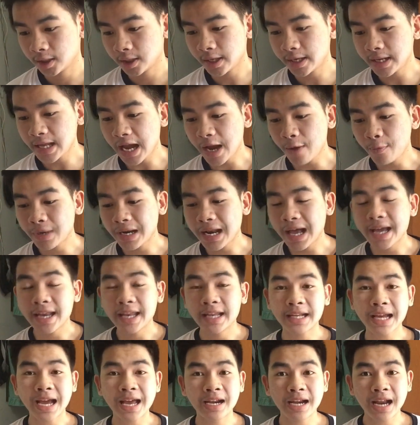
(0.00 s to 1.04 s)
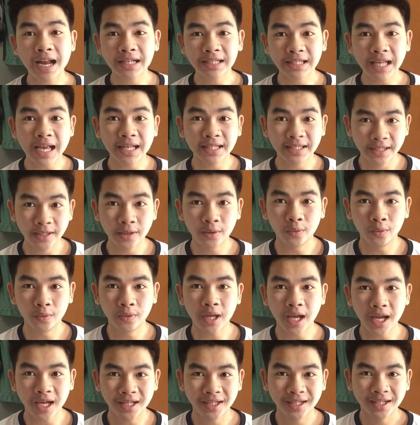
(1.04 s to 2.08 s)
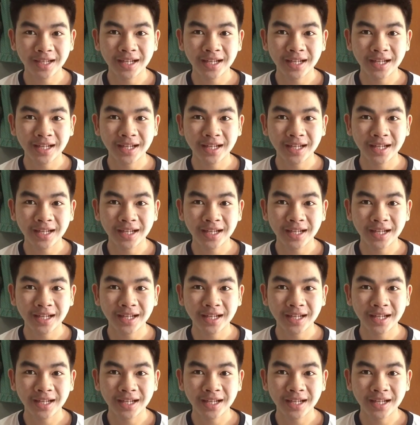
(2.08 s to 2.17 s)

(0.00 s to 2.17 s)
ระยะเวลาในการรักษาสิวเนี่ย